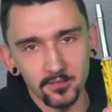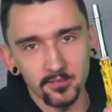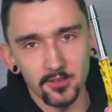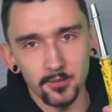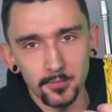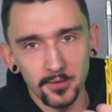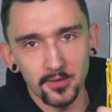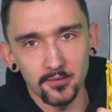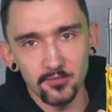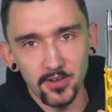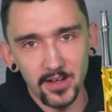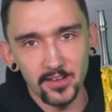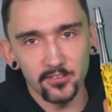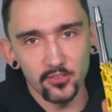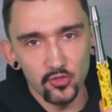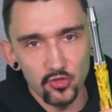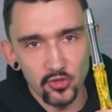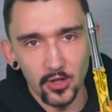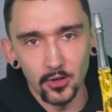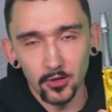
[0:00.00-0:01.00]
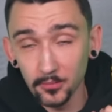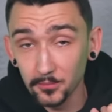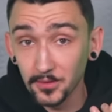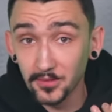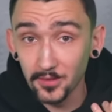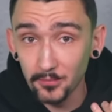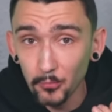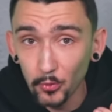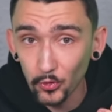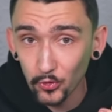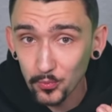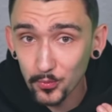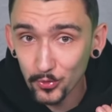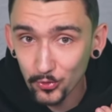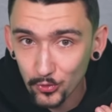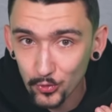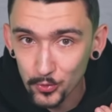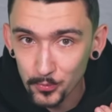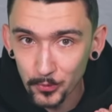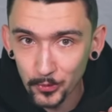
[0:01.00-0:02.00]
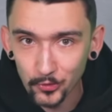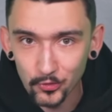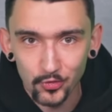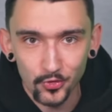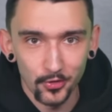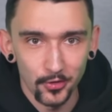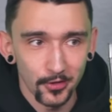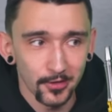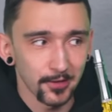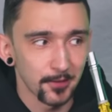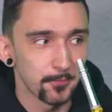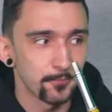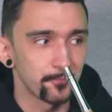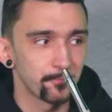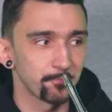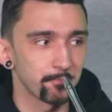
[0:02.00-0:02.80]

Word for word: das die mit dem weißen Schlauch und mit dem Mosebrys 2 Mundstück.